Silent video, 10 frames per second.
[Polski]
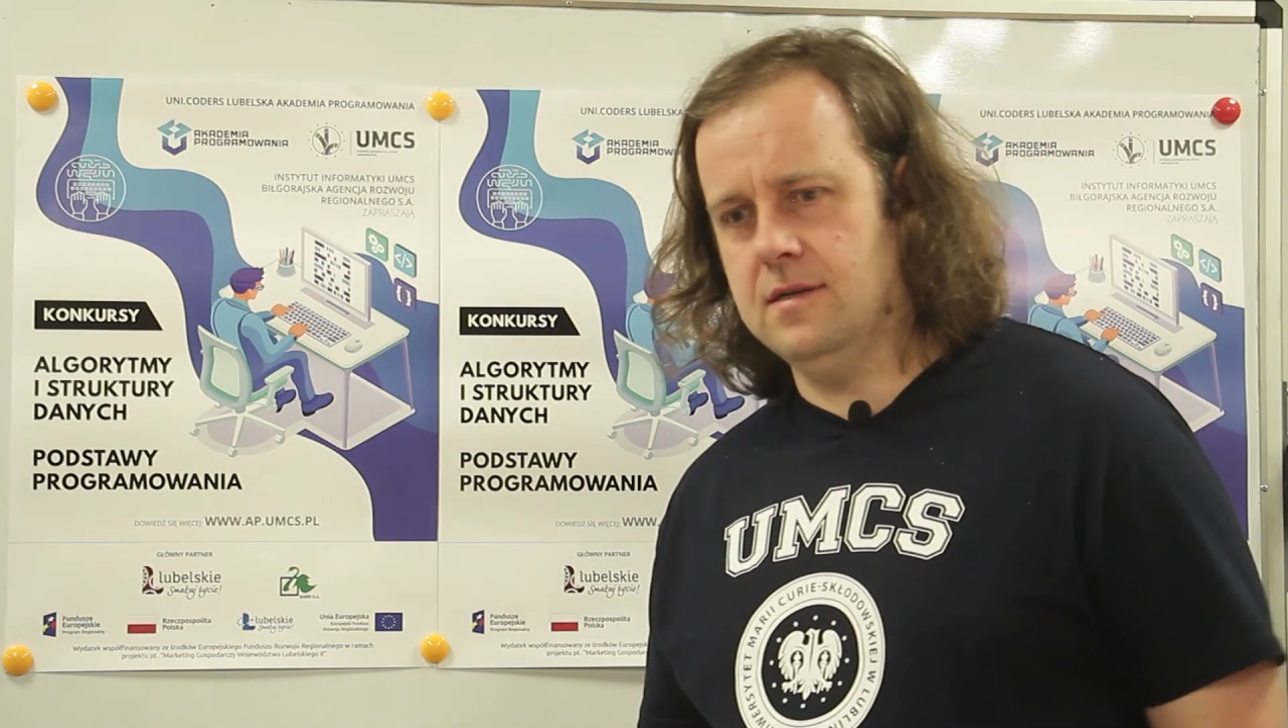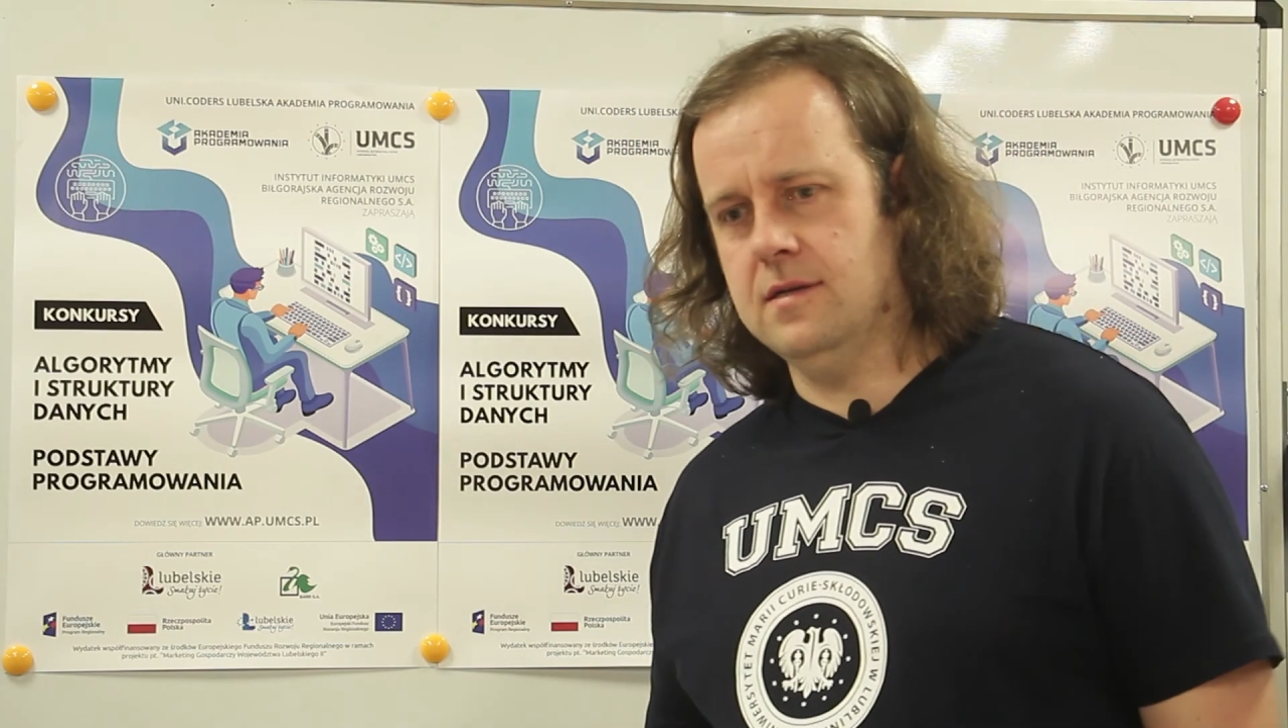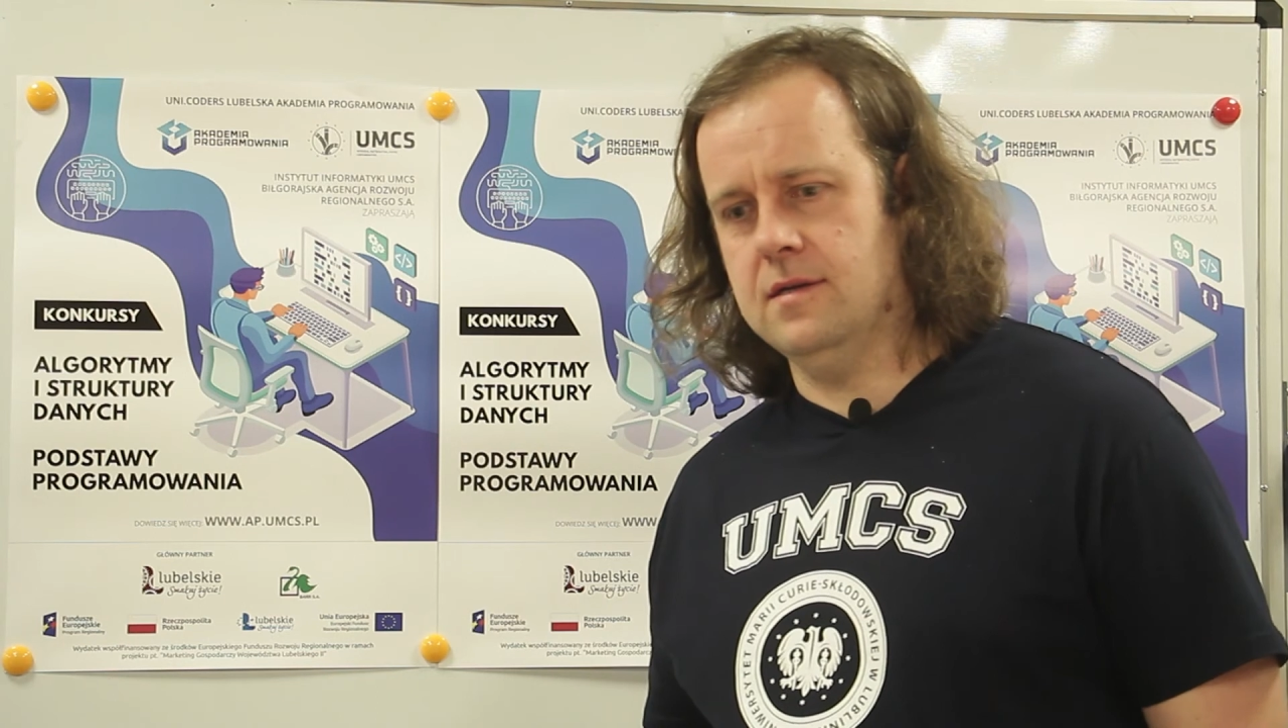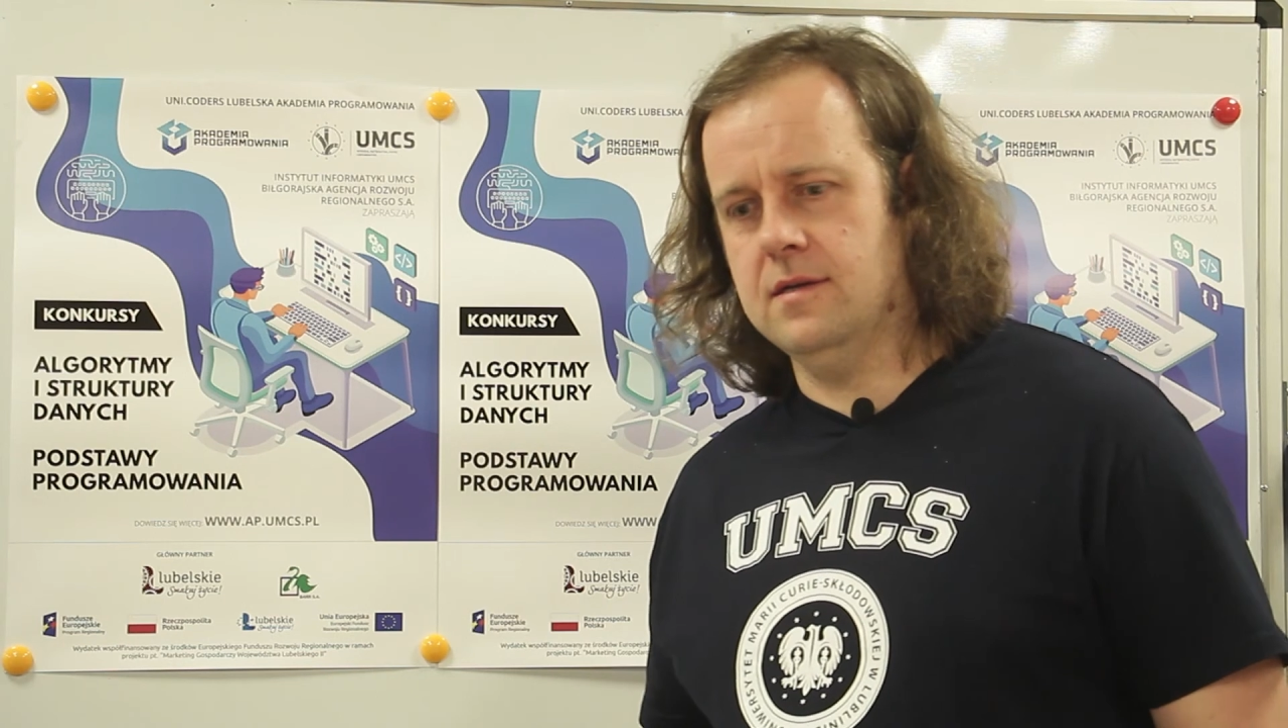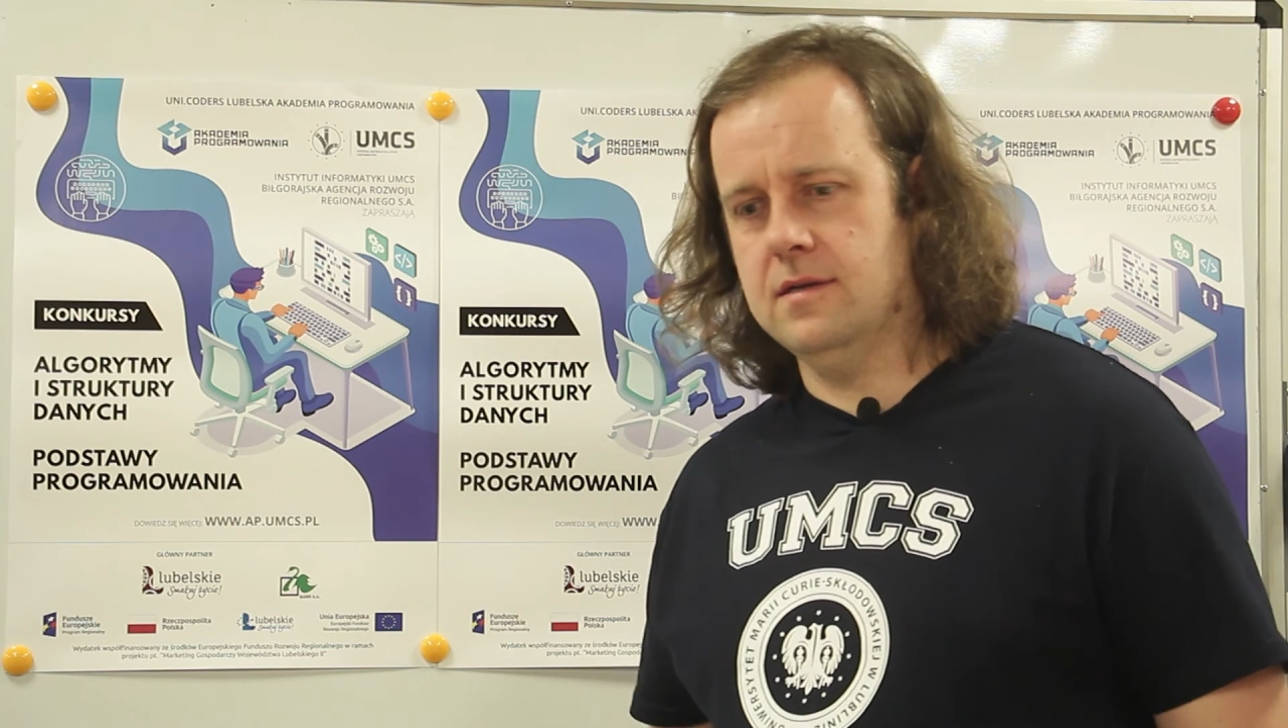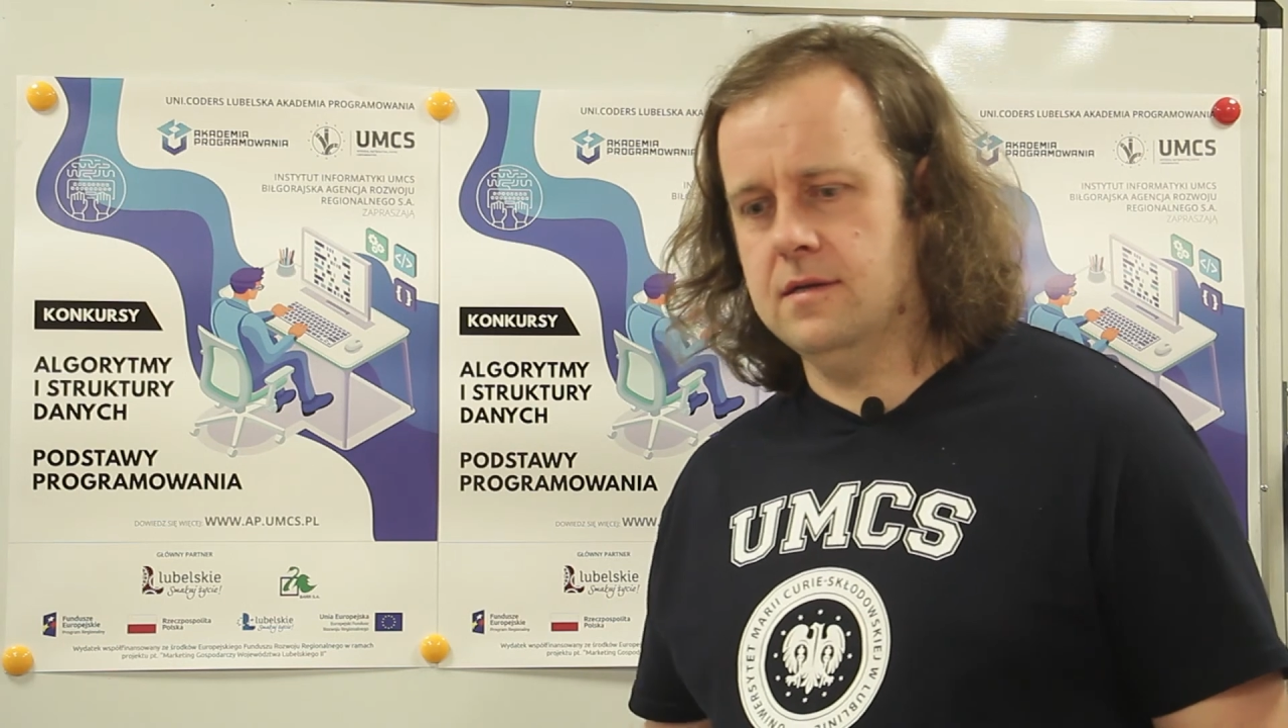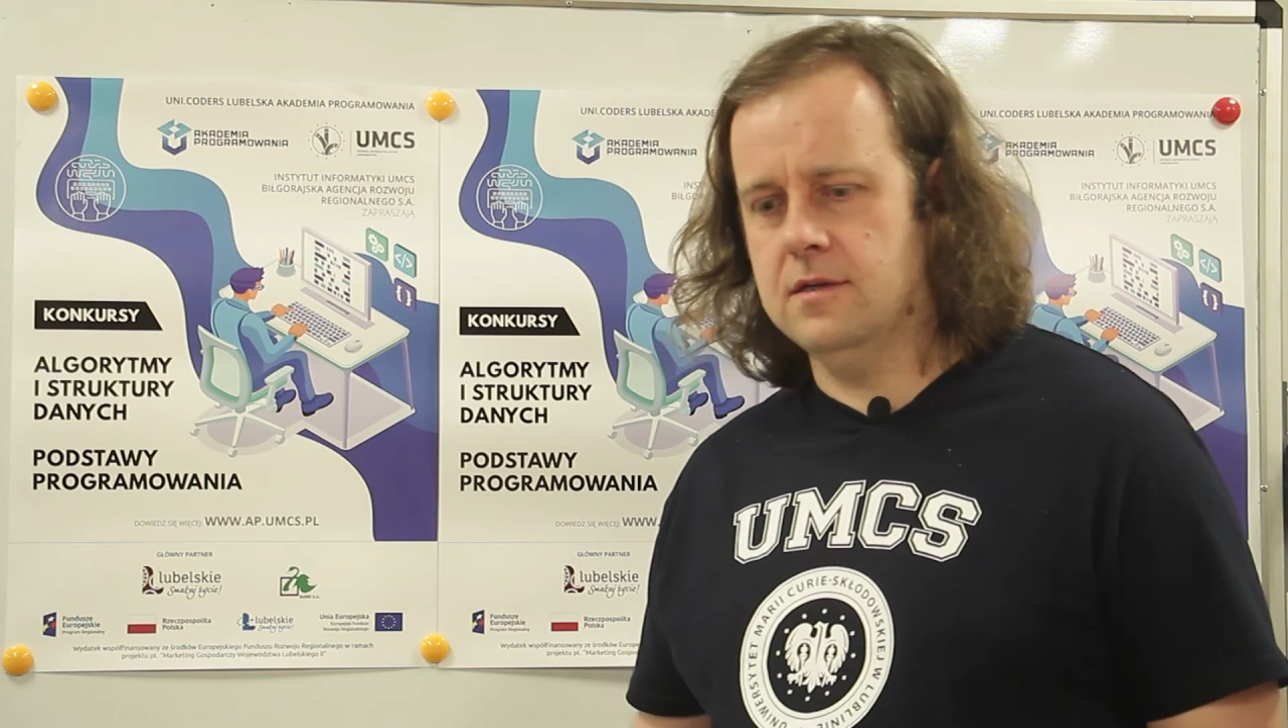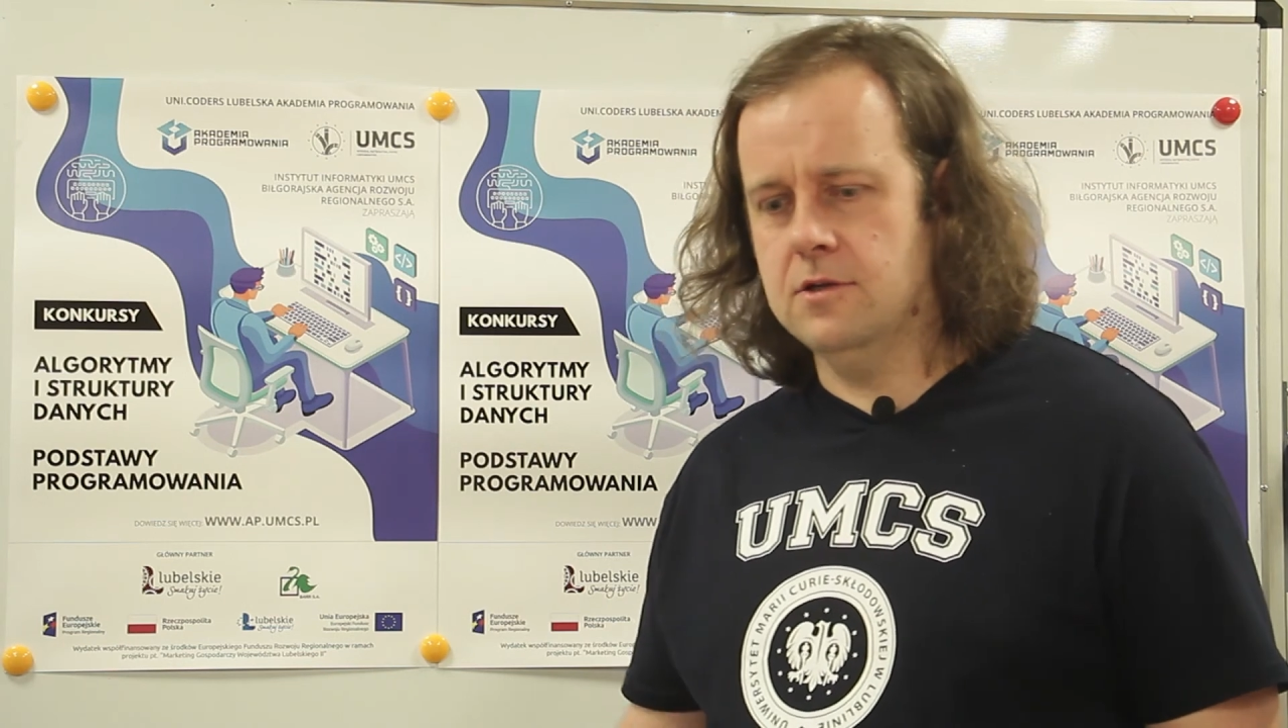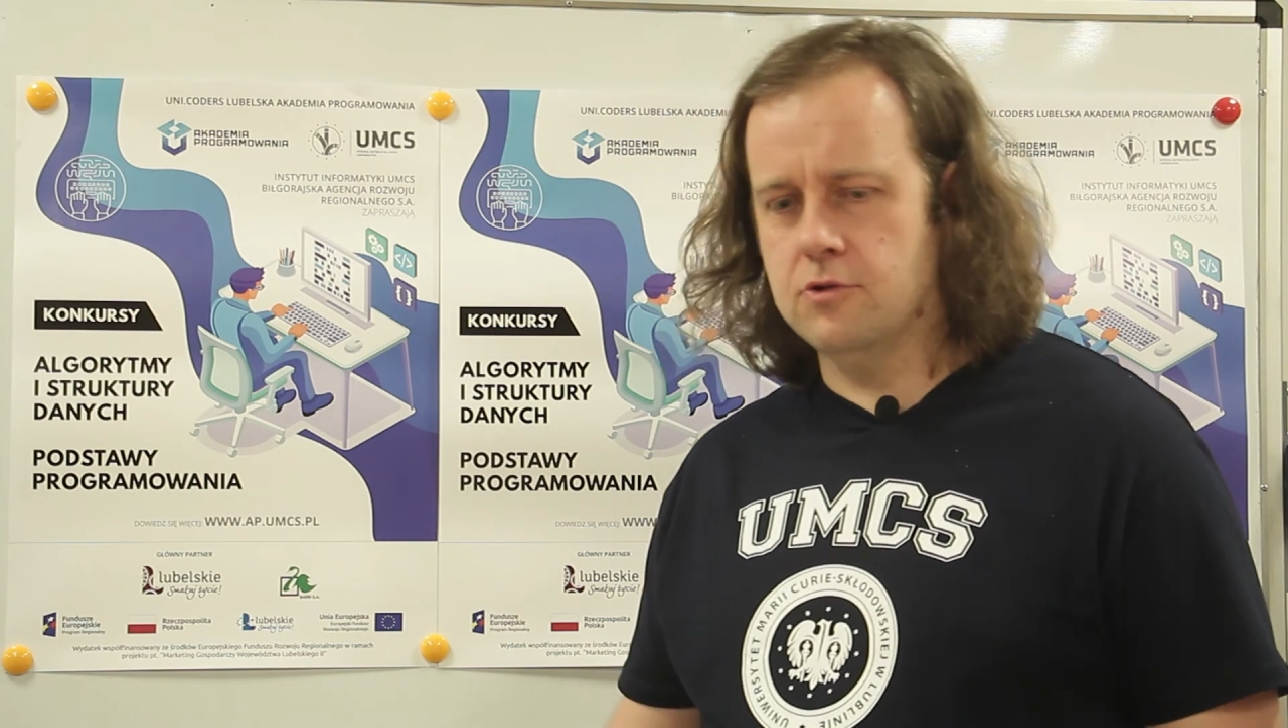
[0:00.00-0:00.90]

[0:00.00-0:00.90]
e,